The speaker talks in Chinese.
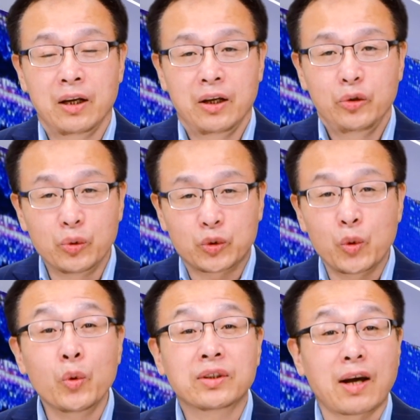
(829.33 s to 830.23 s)
用中
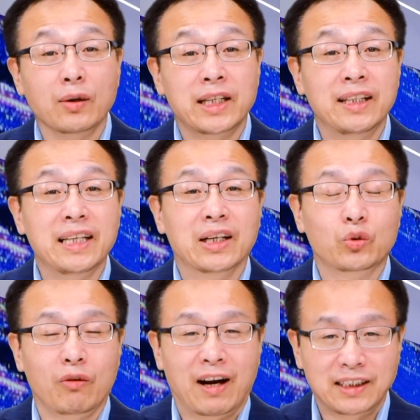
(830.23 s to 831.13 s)
共早前的一个
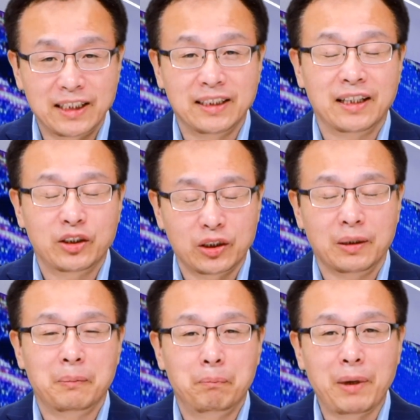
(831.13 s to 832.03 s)
说法，这些人
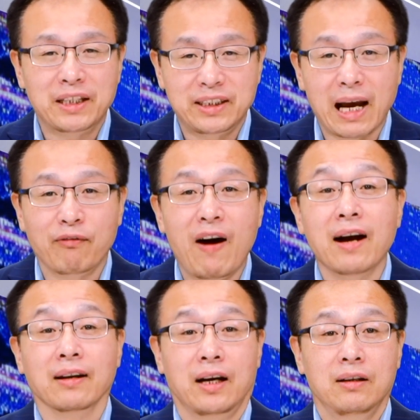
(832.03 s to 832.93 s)
是被下放
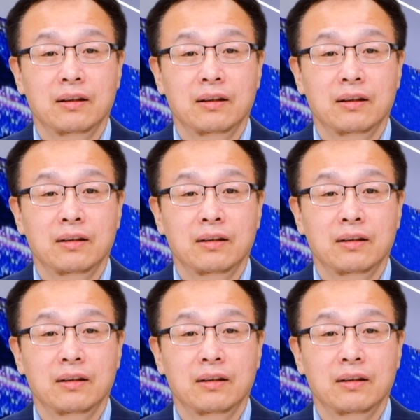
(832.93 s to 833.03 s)
了。